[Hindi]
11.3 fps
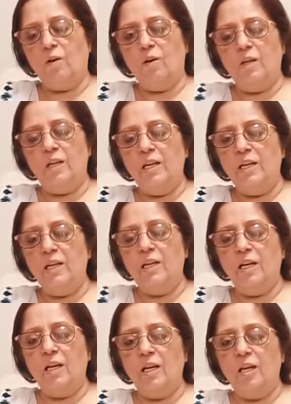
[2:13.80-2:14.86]
और ये नहीं
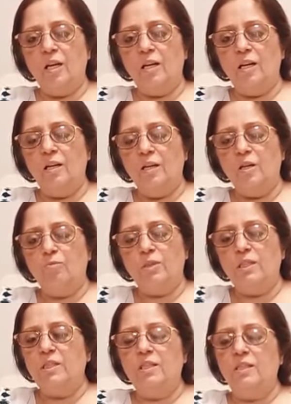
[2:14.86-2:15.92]
कि बस
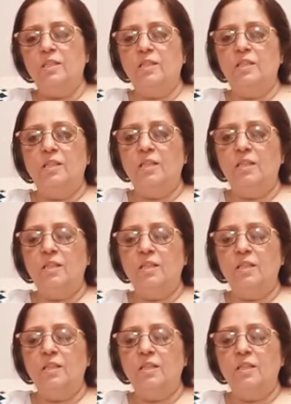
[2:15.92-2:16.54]
जल्दी जल्दी